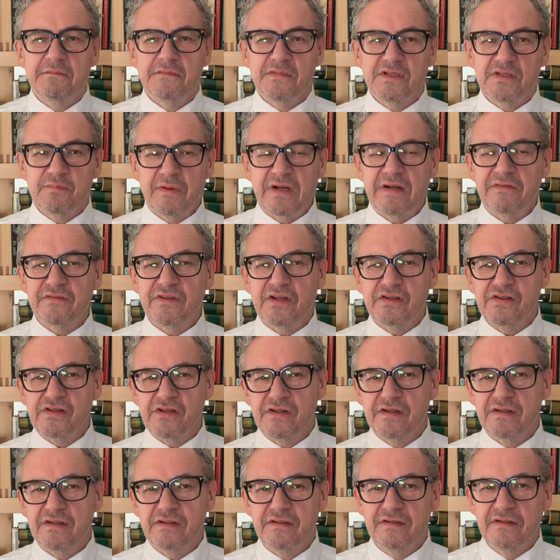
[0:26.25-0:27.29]
Sprawdza
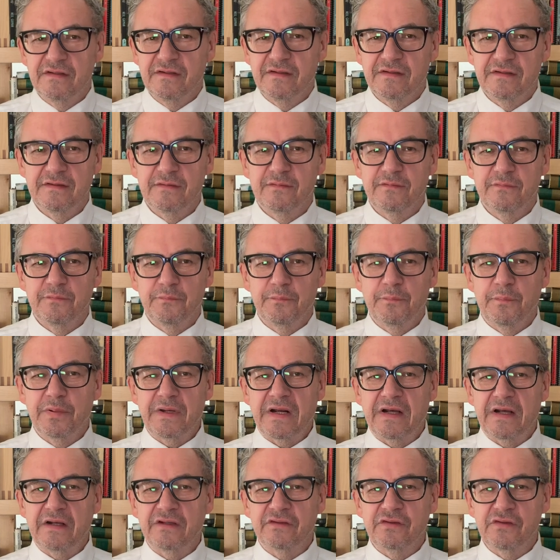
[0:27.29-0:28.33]
się
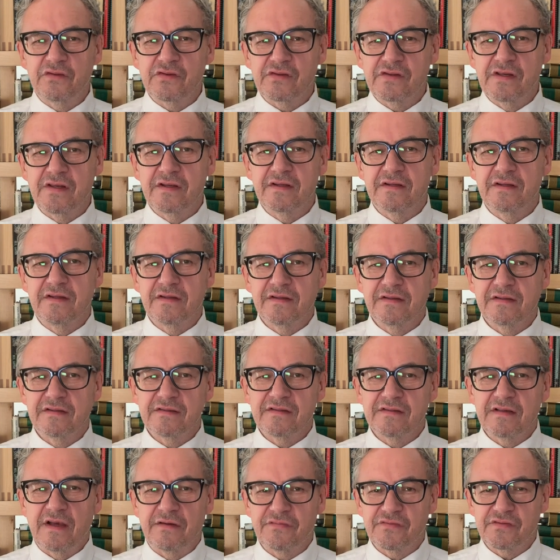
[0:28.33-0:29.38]
praktycznie
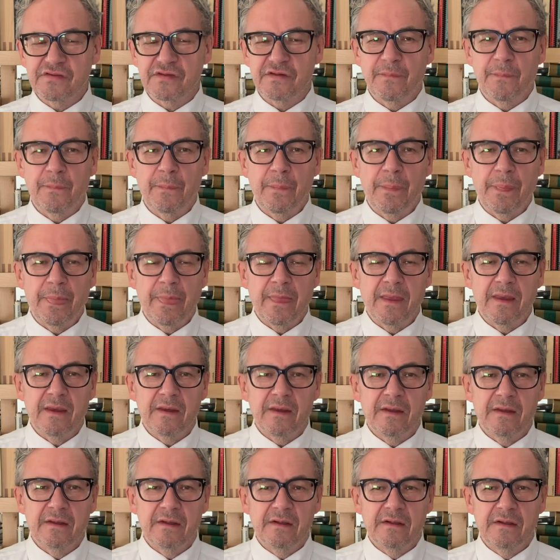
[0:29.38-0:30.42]
zawsze.
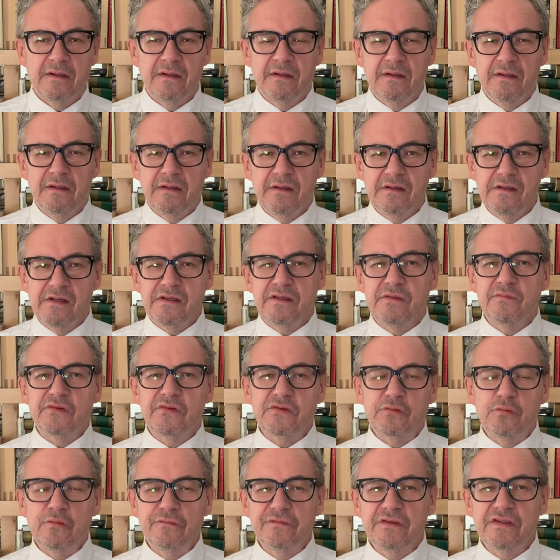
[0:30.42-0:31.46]
Jednym z
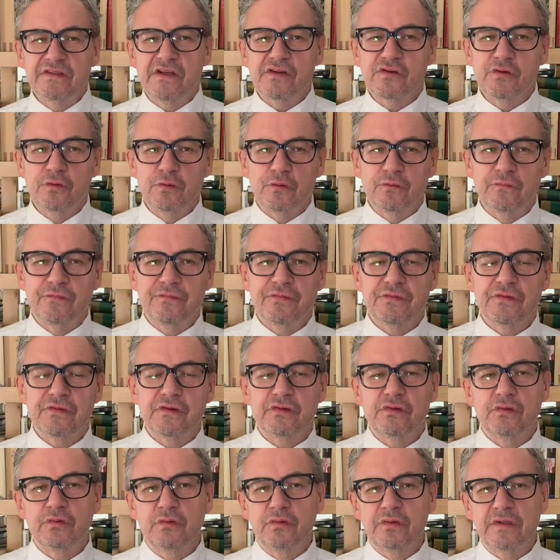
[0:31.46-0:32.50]
głównych zarzutów,
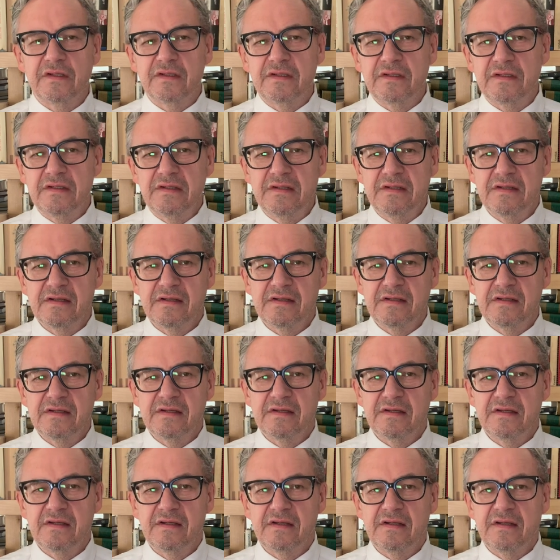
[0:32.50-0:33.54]
który
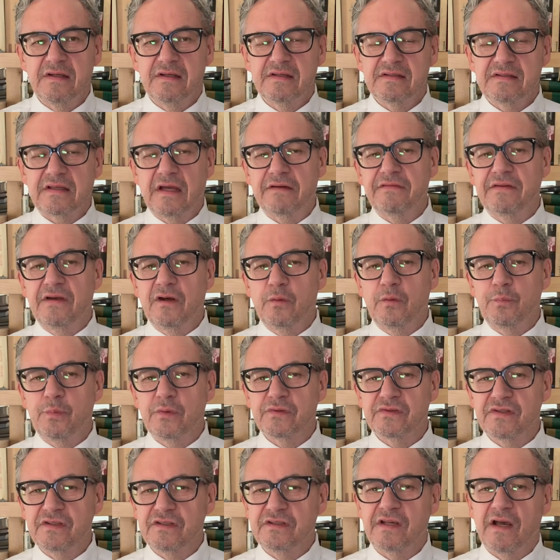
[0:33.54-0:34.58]
stawia
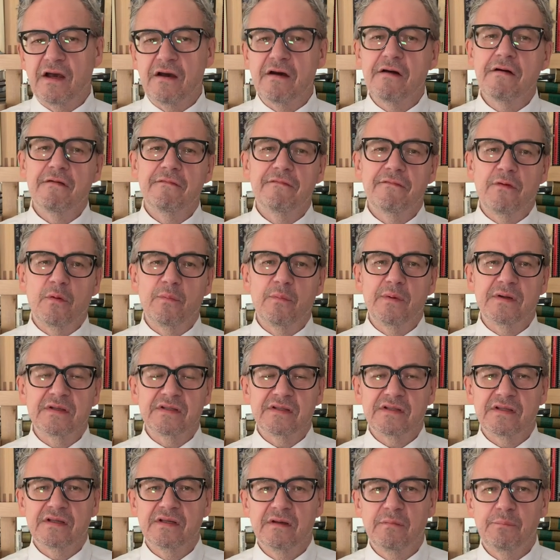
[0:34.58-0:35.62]
opozycja
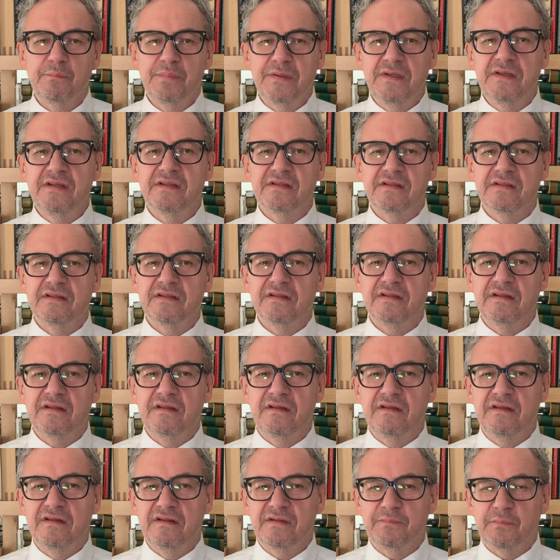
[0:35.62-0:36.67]
wobec PiS
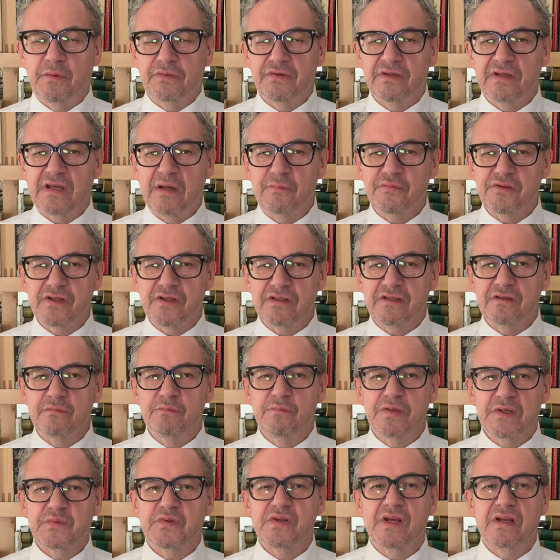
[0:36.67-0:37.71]
i spotykam się z tym
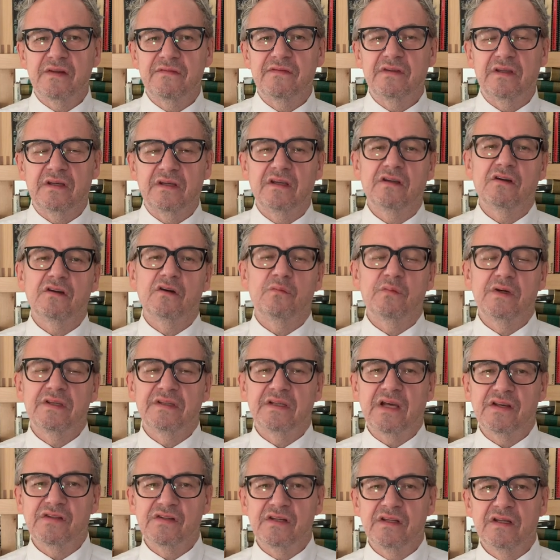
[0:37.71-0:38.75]
bez przerwy, takie
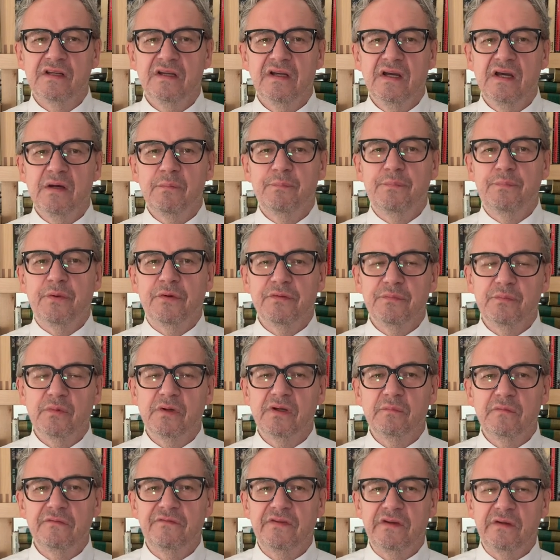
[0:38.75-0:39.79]
komentarze pod
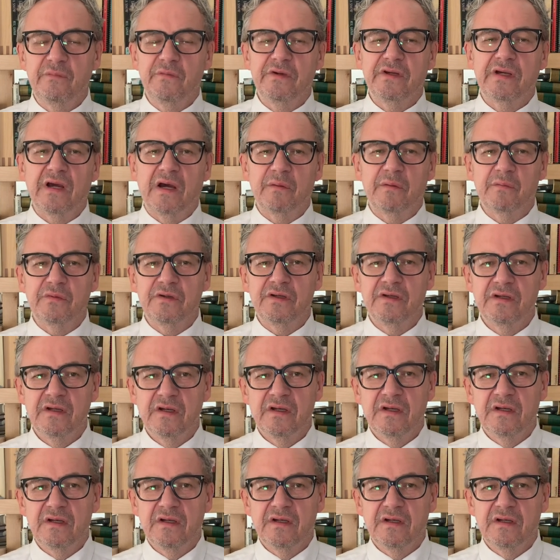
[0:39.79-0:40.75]
moimi filmikami